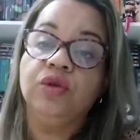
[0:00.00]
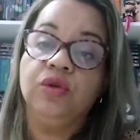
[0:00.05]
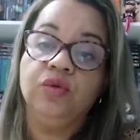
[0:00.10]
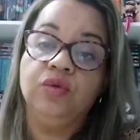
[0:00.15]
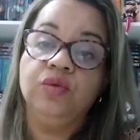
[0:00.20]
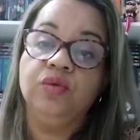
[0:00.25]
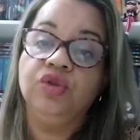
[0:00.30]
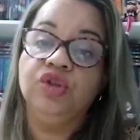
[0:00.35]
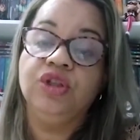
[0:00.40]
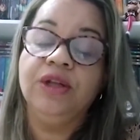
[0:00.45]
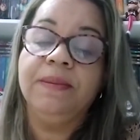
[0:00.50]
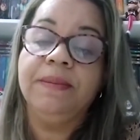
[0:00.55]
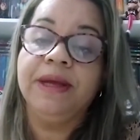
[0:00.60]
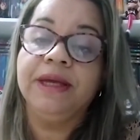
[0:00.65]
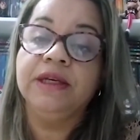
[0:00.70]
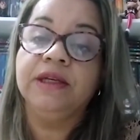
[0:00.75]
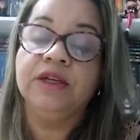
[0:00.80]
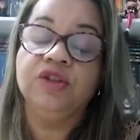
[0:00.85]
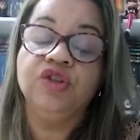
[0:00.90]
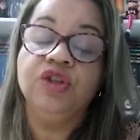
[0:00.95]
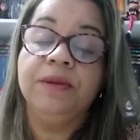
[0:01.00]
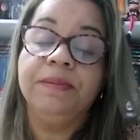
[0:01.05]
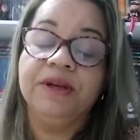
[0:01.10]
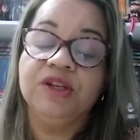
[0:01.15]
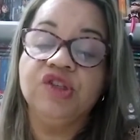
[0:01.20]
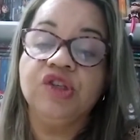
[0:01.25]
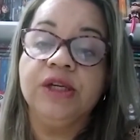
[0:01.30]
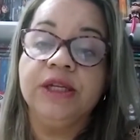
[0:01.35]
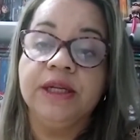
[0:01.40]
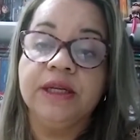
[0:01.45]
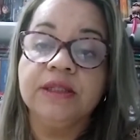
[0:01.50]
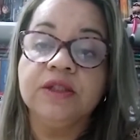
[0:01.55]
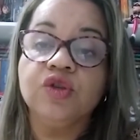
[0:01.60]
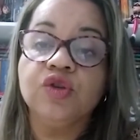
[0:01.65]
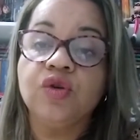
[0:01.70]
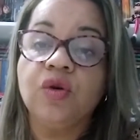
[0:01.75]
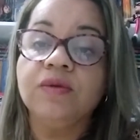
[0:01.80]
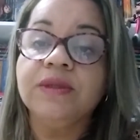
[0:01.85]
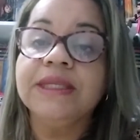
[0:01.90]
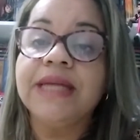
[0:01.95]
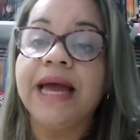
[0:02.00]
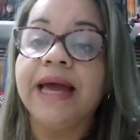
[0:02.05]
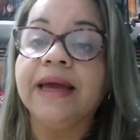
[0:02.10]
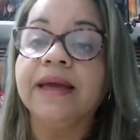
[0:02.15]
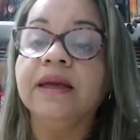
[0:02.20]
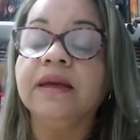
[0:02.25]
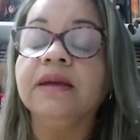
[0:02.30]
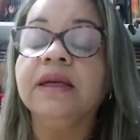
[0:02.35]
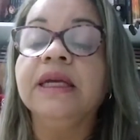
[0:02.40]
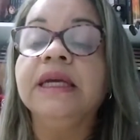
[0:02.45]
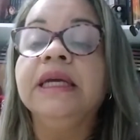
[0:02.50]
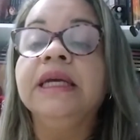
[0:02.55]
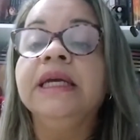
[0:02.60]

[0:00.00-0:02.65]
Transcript: que os demais, as demais crianças conseguem.